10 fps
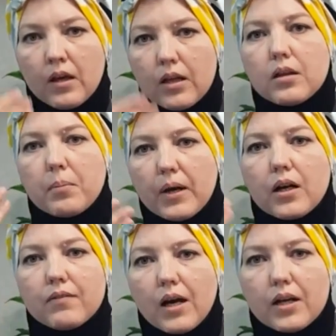это
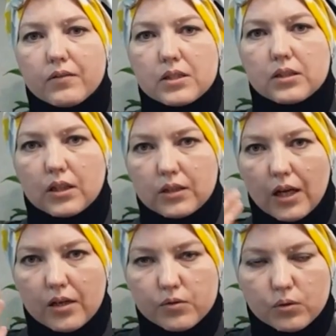проговаривать и так
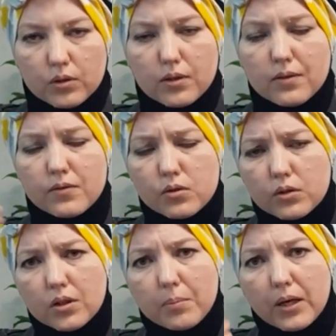далее, все, все
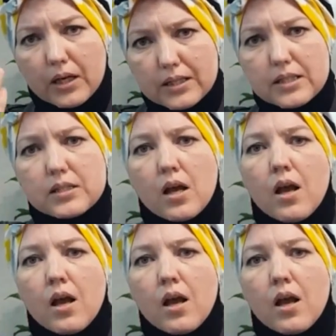это проходить.